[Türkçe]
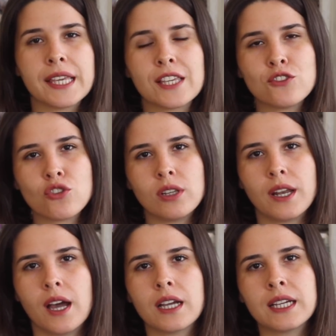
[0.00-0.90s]
İkinci
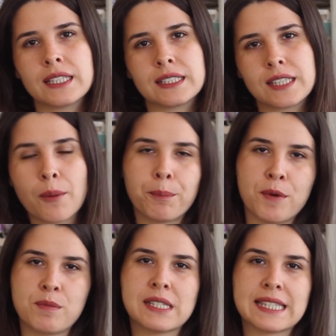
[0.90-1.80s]
olarak
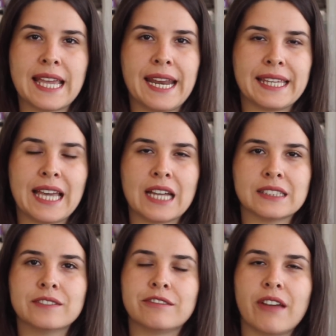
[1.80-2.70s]
yapmamız
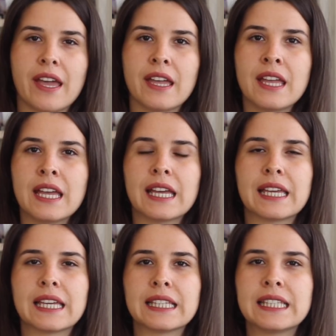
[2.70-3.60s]
gereken ve e,